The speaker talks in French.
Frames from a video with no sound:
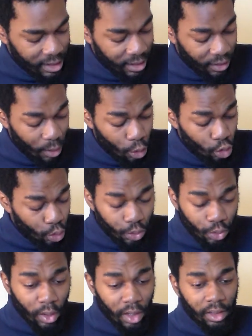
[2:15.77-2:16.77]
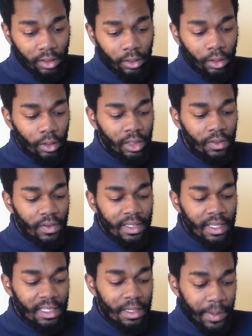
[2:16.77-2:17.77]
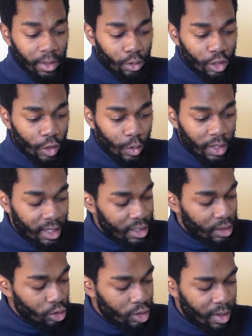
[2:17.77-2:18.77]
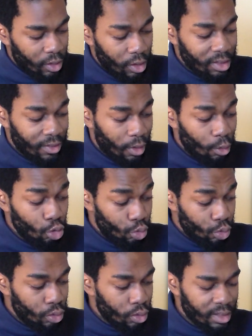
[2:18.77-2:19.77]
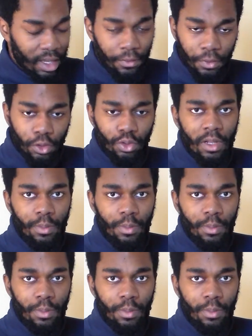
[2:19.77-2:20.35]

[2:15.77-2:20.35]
C'est vraiment l'usure hein, euh, qui fait ça. C'est pas que j'ai eu un accident, je sais Non, c'est vraiment l'usure, c'est à force de les